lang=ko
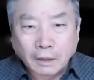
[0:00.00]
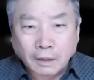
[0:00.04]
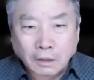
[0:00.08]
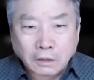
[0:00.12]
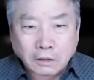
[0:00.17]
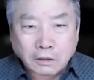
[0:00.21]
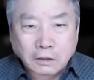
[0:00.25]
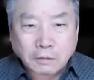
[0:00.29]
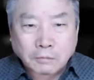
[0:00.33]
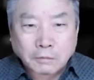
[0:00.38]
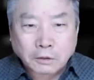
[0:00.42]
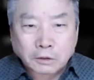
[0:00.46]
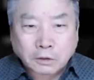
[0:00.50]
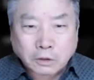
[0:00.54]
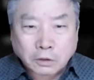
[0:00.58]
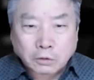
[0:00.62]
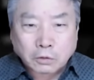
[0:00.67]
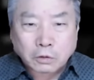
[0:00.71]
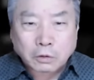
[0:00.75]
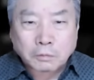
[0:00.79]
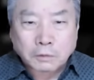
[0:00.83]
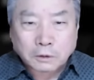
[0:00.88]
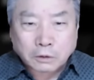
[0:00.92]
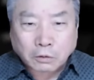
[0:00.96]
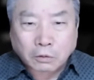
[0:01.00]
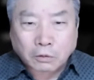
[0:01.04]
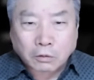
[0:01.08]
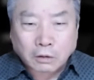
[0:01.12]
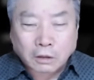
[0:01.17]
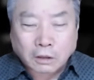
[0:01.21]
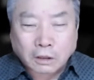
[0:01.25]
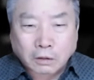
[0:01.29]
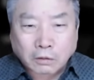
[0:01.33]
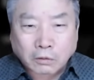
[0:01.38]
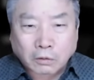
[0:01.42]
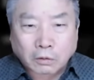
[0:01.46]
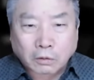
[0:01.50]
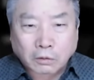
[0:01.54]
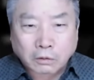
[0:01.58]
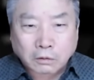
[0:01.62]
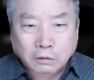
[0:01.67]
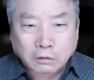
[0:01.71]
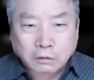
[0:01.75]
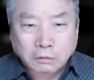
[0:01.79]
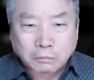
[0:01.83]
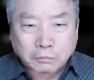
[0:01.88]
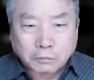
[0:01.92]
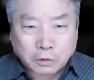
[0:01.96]
이재명 지지율만 더 올라가고
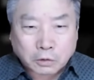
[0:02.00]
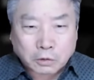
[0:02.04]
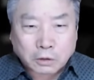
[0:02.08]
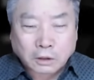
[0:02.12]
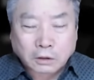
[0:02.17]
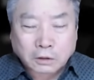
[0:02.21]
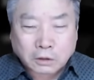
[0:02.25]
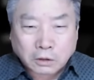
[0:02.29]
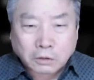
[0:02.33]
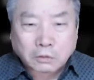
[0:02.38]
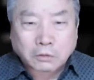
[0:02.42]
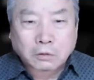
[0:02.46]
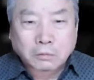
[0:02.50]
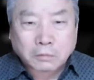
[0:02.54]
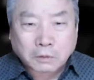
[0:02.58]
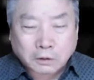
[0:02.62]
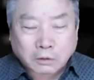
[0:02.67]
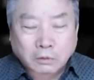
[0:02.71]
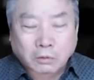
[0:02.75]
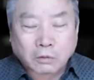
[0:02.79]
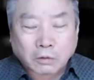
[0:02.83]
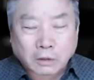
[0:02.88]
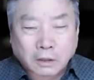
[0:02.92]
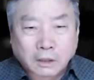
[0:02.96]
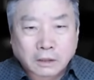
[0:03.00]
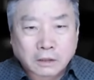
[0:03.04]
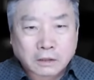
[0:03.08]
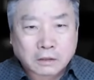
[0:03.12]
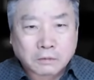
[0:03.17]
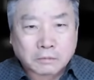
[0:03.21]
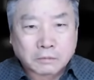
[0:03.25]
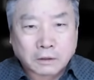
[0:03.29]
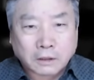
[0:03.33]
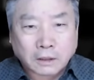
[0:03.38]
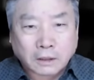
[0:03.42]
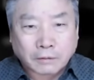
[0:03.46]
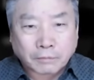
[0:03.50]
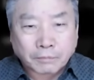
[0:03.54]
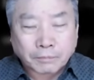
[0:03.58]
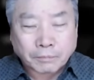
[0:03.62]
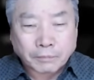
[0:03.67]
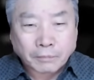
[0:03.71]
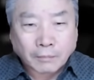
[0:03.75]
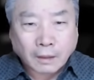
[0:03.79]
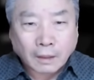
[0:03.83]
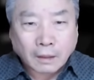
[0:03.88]
민주당 지지율만 더 올라가는 겁니다.